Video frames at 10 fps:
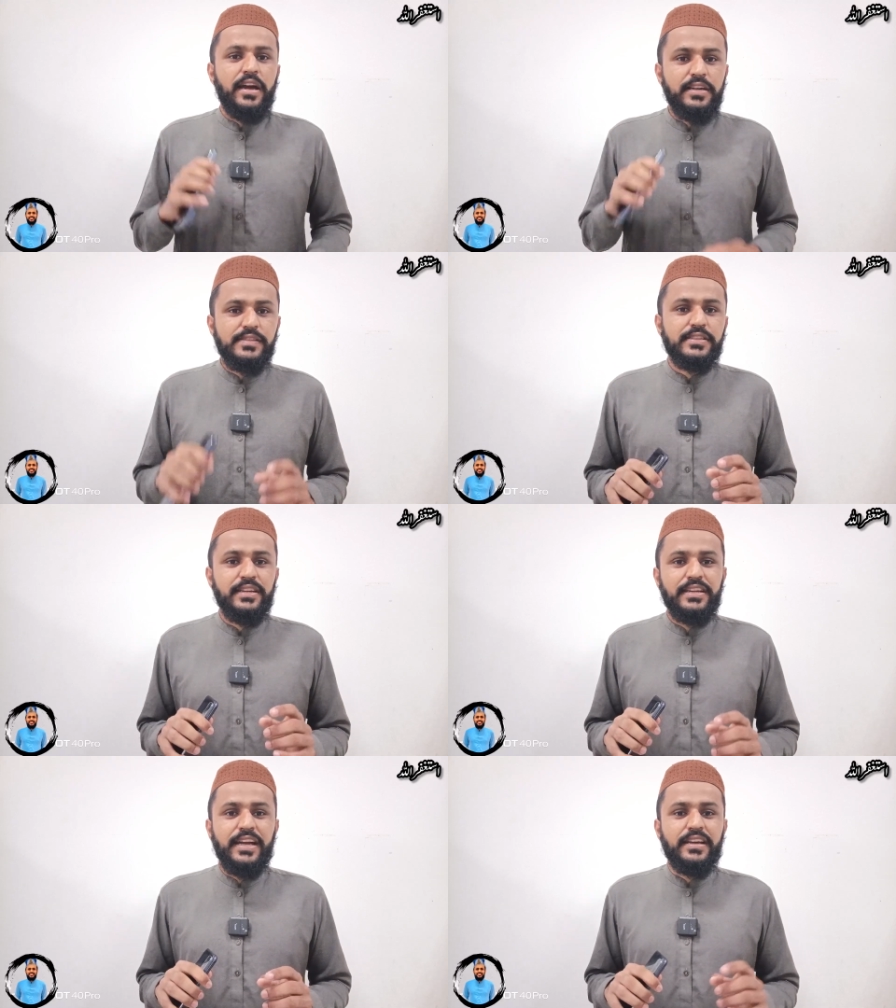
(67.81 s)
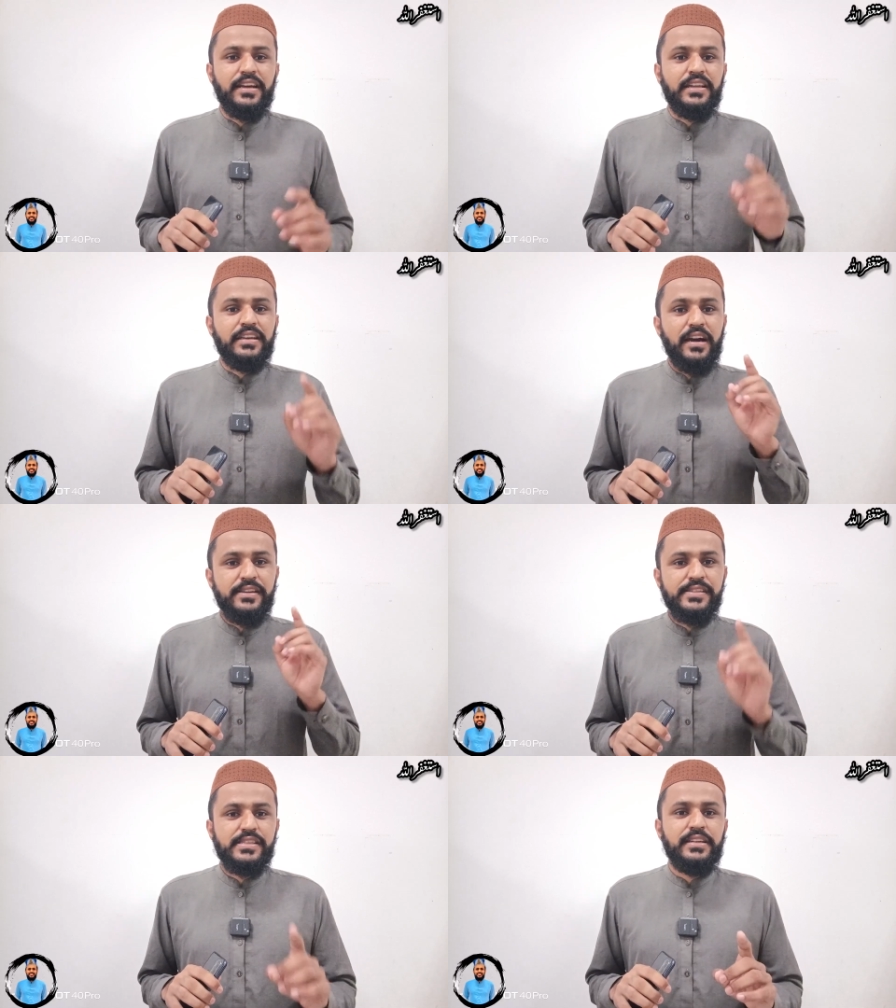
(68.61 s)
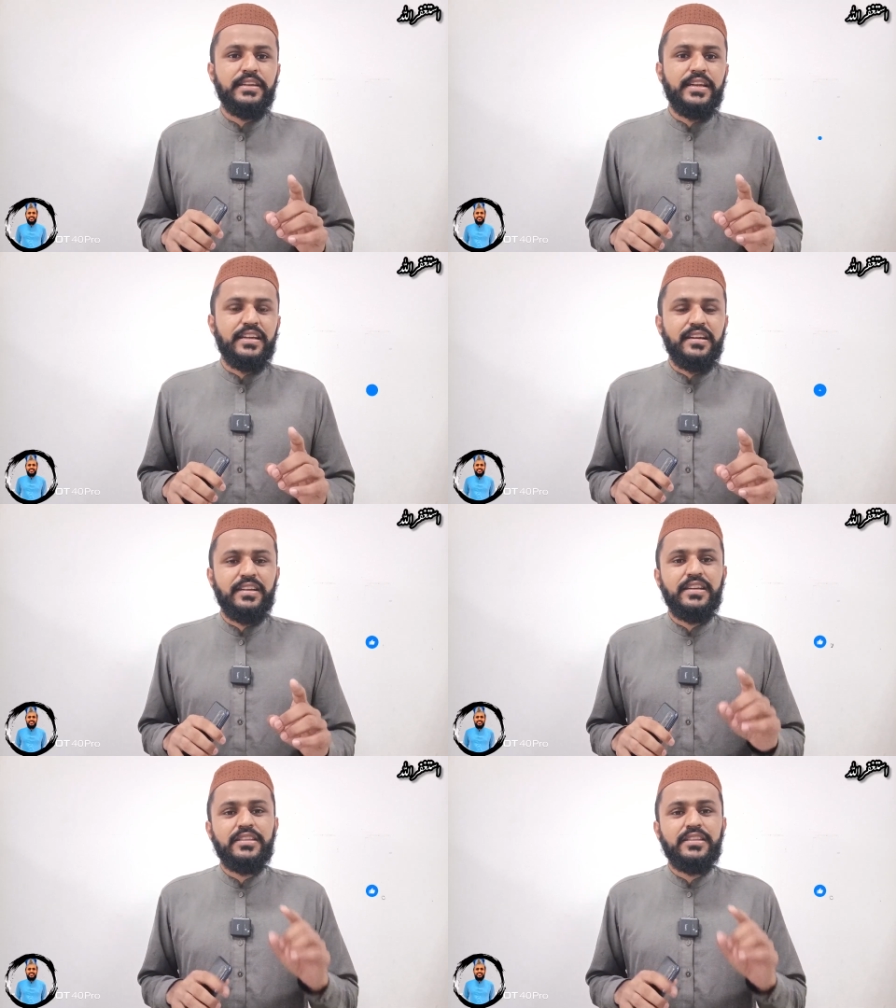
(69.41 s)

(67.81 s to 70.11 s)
अनस्किल्ड कैटेगरी अनस्किल्ड कैटेगरी